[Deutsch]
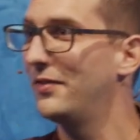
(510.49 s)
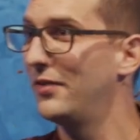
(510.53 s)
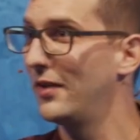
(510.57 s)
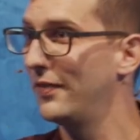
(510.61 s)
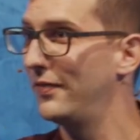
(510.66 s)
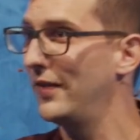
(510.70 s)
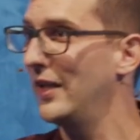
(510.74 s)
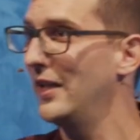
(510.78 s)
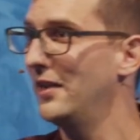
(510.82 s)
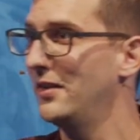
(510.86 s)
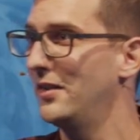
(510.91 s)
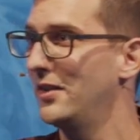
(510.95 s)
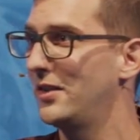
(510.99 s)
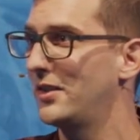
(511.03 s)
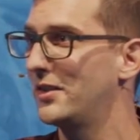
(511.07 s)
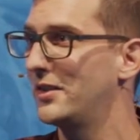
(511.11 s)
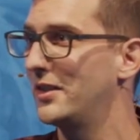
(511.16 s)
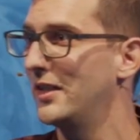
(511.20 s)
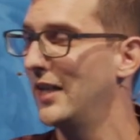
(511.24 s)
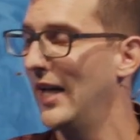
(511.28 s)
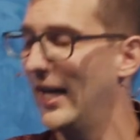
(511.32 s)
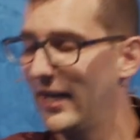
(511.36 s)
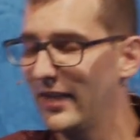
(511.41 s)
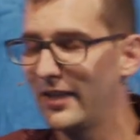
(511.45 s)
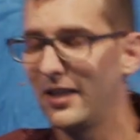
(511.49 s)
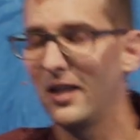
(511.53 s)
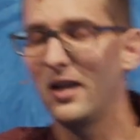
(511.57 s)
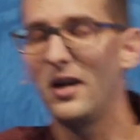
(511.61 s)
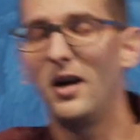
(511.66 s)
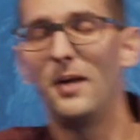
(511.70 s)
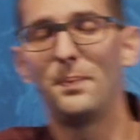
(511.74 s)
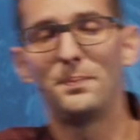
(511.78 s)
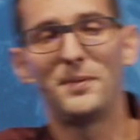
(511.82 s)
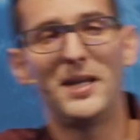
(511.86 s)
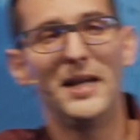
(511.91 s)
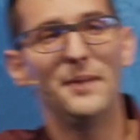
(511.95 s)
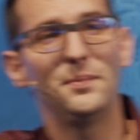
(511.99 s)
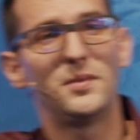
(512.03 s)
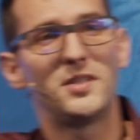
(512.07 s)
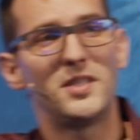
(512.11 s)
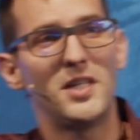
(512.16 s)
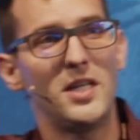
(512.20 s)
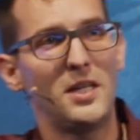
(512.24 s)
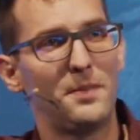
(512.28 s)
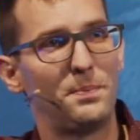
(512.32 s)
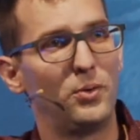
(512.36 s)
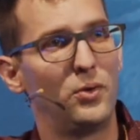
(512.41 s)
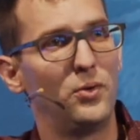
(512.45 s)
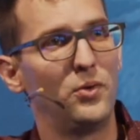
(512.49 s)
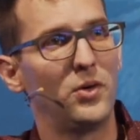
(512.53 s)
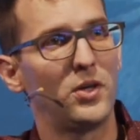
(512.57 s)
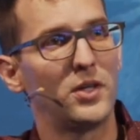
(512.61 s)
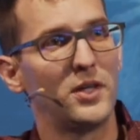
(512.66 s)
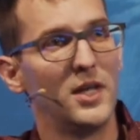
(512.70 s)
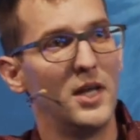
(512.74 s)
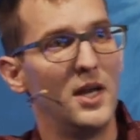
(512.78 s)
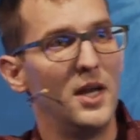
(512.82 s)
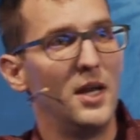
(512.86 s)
verfindet. Eigentlich ab dem Zeitpunkt,